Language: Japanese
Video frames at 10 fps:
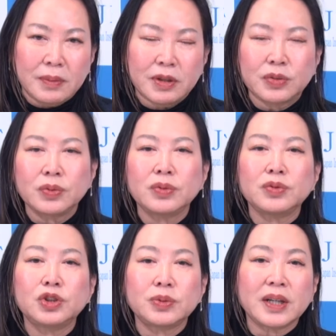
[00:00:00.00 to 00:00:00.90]
まあ、その
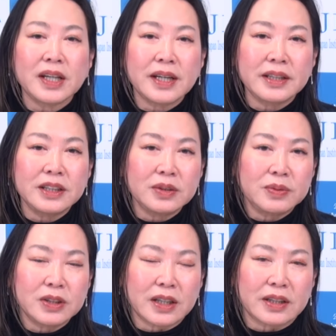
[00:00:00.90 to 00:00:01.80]
内訳が
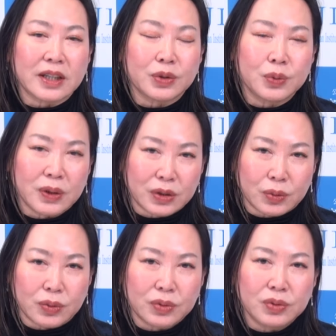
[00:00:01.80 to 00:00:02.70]
EV だったかどうか
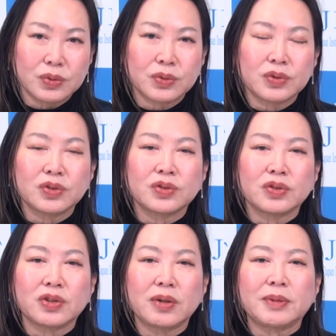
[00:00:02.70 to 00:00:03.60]
ということにつ
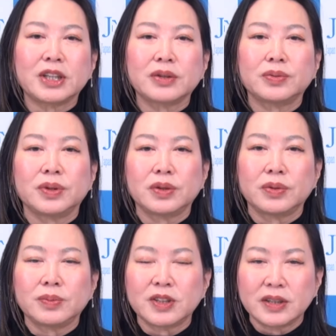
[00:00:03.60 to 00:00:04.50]
いては全く触れ
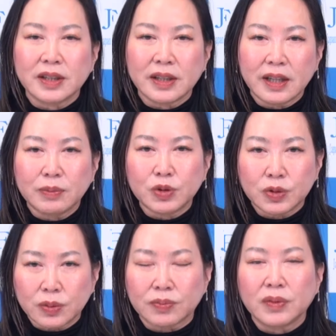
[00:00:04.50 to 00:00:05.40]
ておりませんがも
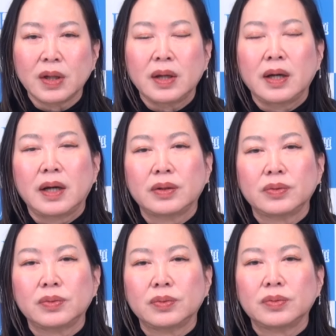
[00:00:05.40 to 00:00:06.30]
ちろんあ
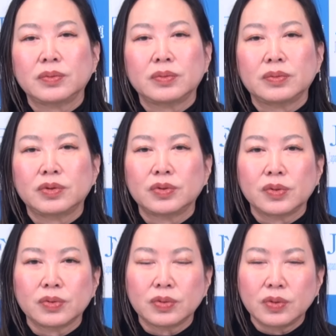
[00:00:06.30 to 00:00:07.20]
の中
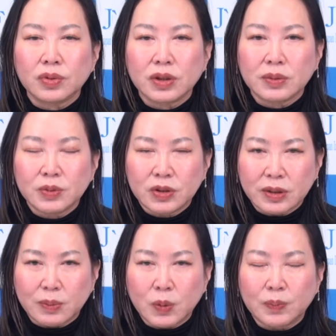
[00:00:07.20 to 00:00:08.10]
国の EV
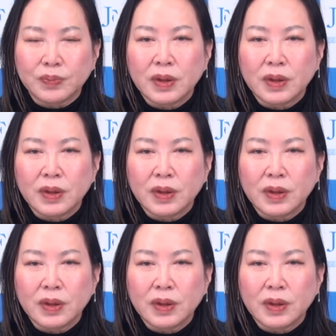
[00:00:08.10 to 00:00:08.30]
車も、